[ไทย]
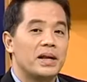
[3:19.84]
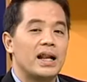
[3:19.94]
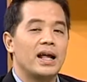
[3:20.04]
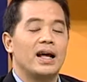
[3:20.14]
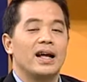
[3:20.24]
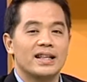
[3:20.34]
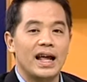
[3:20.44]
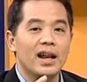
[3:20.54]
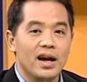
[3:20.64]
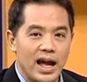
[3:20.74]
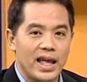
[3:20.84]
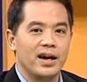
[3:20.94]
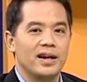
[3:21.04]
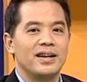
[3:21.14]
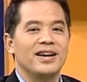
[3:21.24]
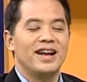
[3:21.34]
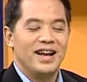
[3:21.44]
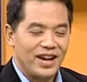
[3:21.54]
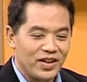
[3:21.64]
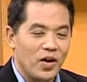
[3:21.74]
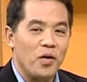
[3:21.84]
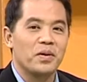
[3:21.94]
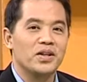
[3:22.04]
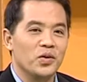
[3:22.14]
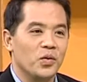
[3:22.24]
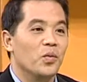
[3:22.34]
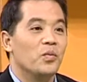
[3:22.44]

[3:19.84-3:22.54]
รักนะฮะถ้าเลิกให้เงินแล้วยังคบกันอยู่